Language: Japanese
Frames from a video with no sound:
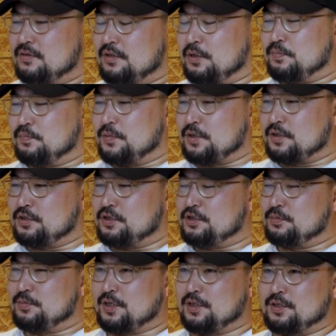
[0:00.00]
やっぱり
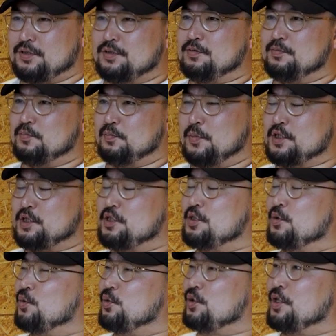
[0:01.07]
一番
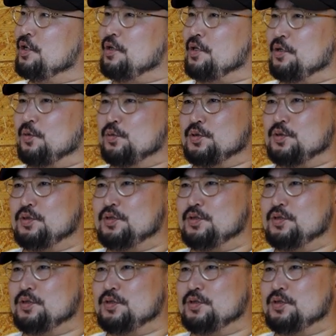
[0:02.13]
街乗りでは乗っ